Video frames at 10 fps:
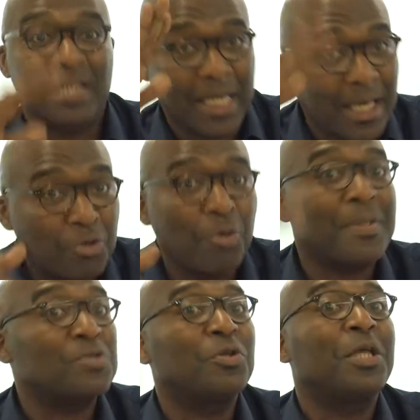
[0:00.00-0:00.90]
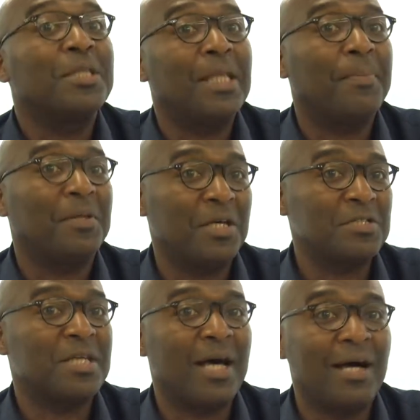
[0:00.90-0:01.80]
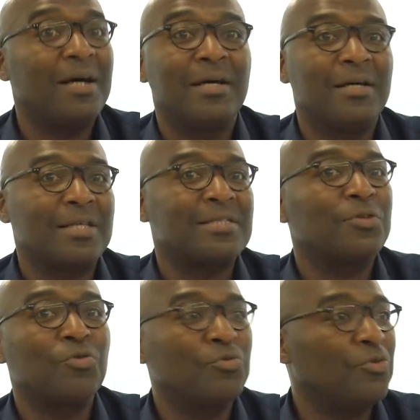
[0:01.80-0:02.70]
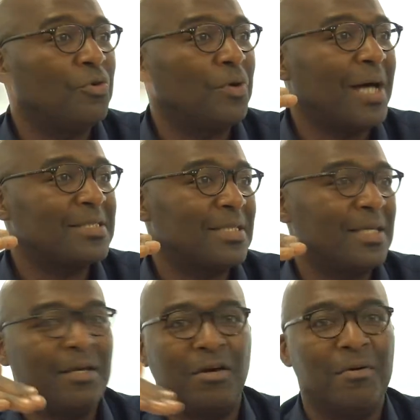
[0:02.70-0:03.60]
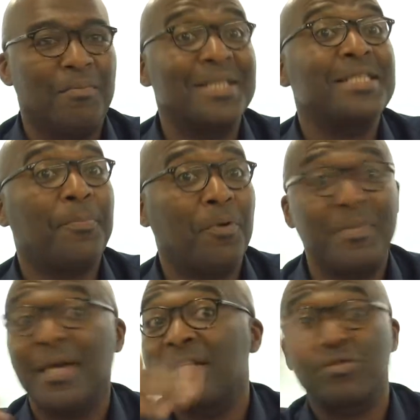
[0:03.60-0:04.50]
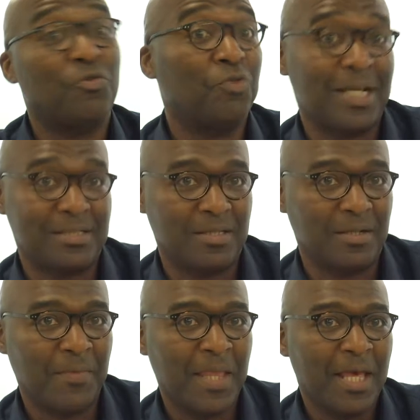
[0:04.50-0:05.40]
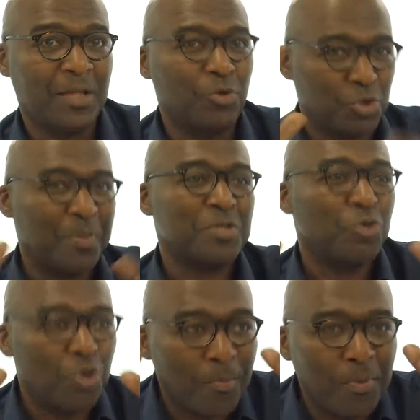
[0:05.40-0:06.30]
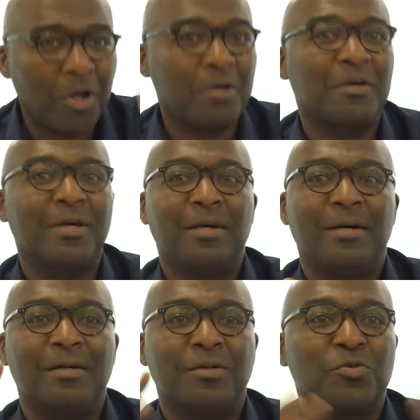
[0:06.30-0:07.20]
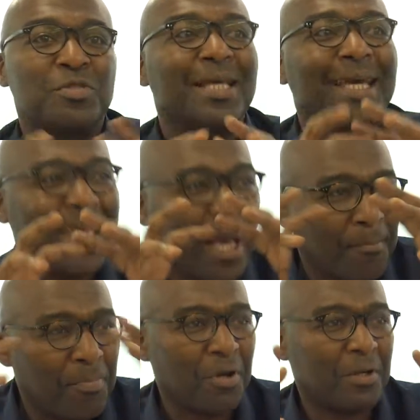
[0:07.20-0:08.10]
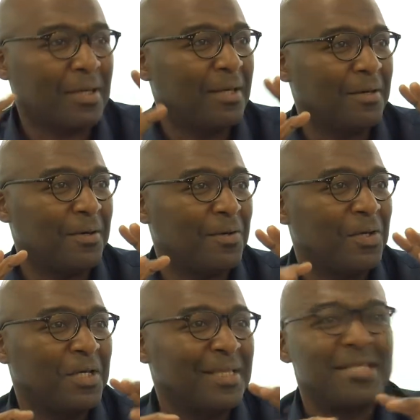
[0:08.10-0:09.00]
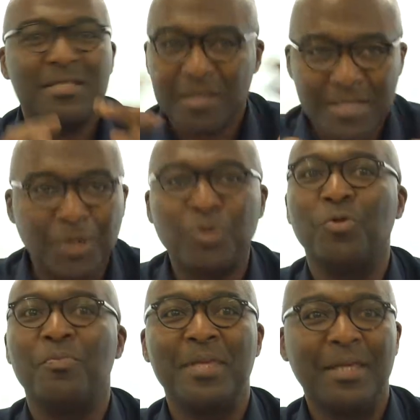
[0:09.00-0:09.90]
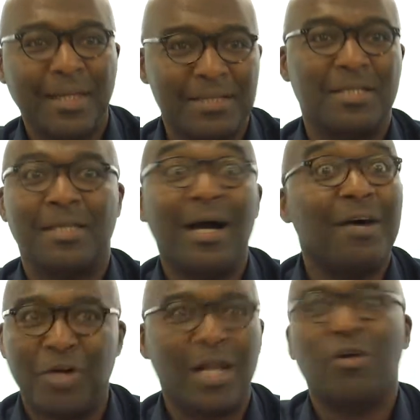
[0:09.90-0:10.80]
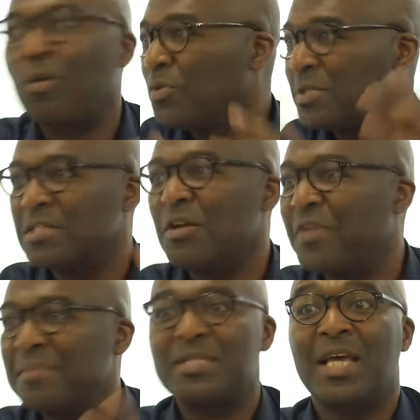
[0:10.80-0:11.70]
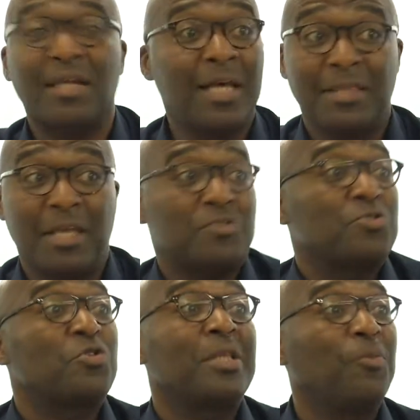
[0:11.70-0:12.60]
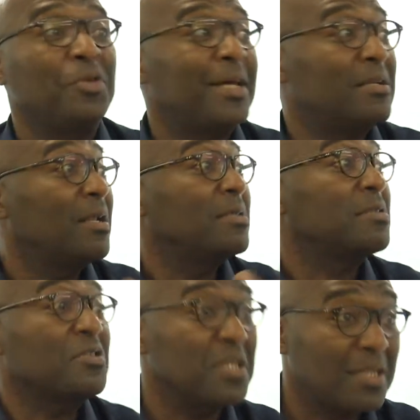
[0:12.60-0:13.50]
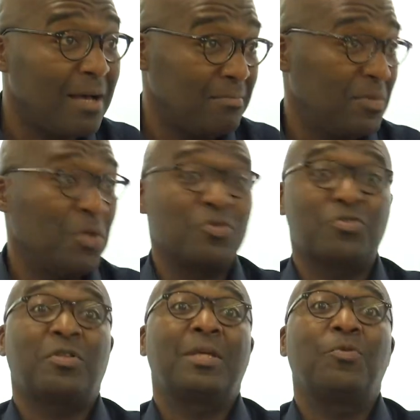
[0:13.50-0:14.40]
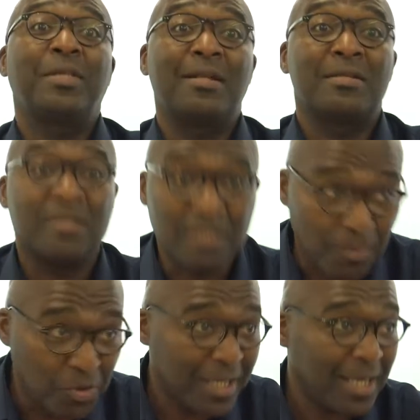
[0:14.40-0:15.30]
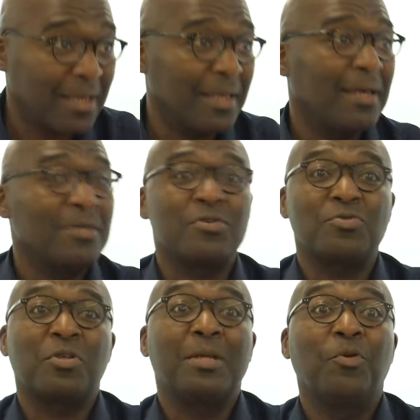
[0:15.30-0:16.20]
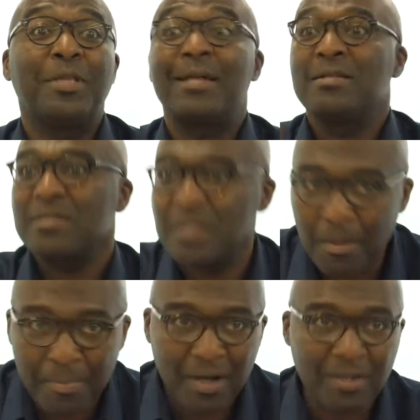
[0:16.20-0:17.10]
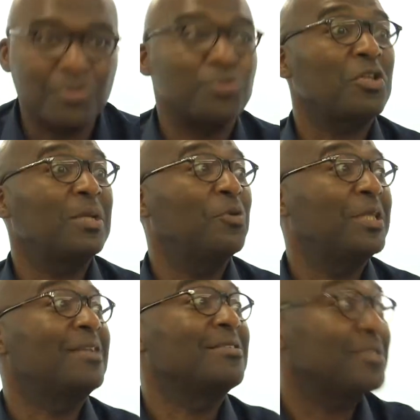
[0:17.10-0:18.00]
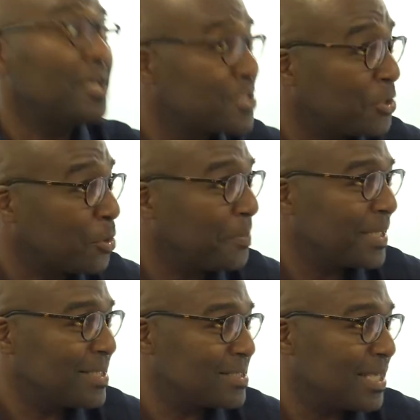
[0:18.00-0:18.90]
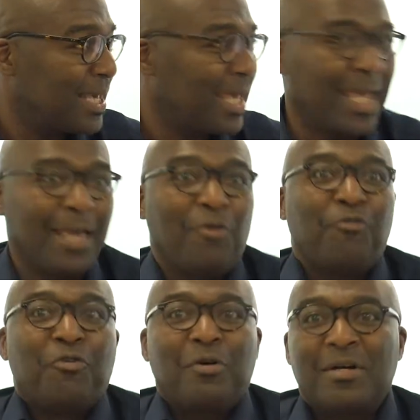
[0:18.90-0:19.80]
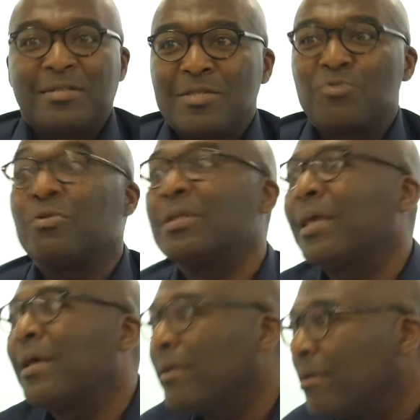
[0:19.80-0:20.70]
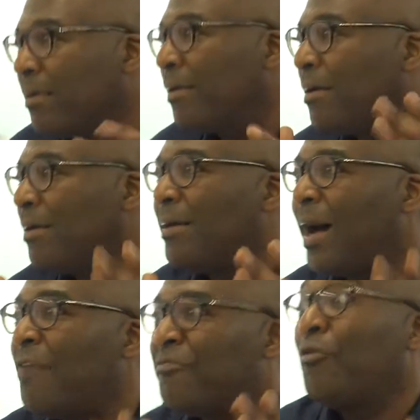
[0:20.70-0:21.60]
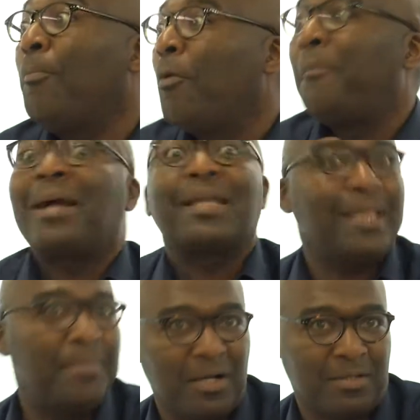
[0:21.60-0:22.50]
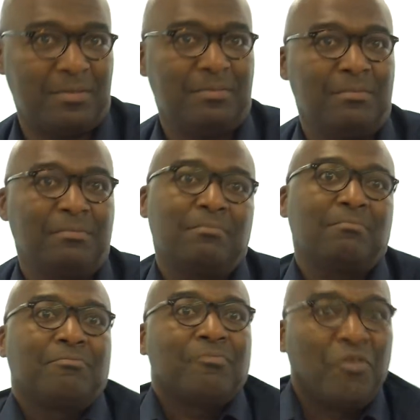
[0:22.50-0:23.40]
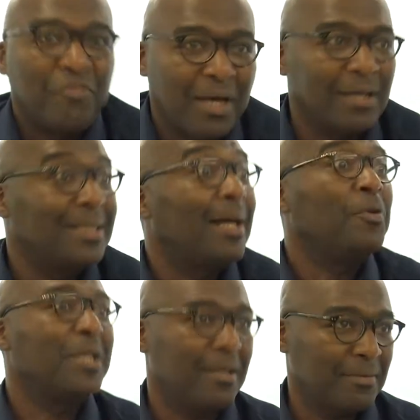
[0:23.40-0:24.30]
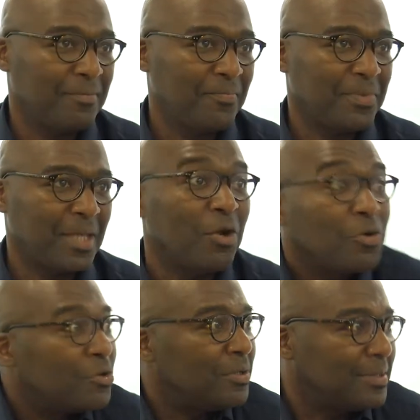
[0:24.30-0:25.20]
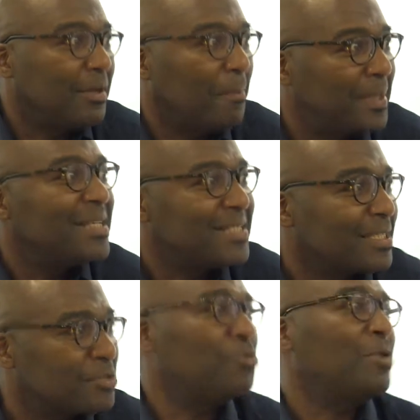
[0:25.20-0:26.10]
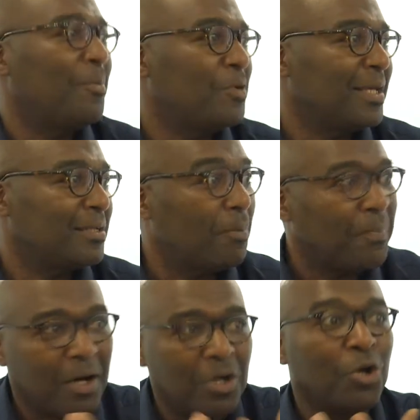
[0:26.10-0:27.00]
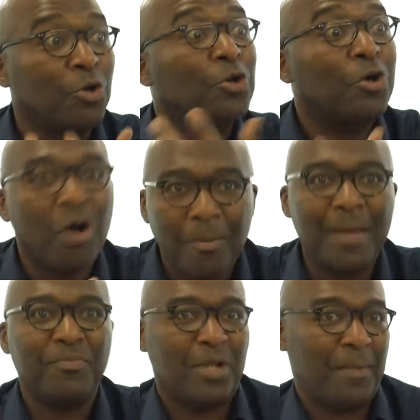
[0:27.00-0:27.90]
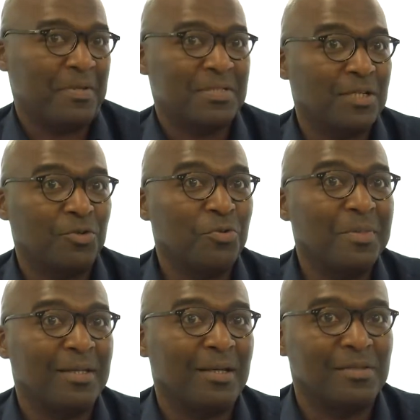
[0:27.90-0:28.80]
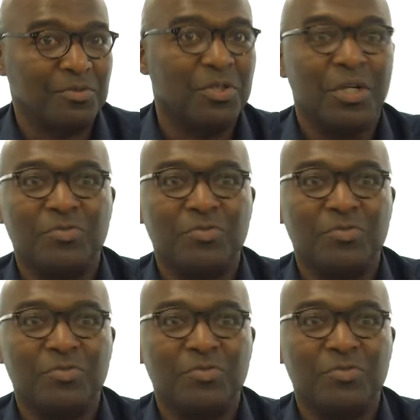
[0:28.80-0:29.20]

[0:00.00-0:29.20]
rien que parce qu'on a une dépendance à, à ces, taux de, à ces euh, matières premières qui sont volatiles. Donc je pense que le bloc, euh, considérer qu'il y a un bloc euh, des sciences économiques, etc., voilà, comme au 19e siècle, d'ailleurs ce sont des modèles sans État, ce sont des modèles sans monnaie, ce sont des modèles sans banque, ce sont des modèles sans entreprise, et on veut en discuter à fond pour parler des banques enfin, et de la monnaie. Alors que d'emblée, ils excluent la monnaie. Quand on prend le cœur même de la pensée économique hein, du,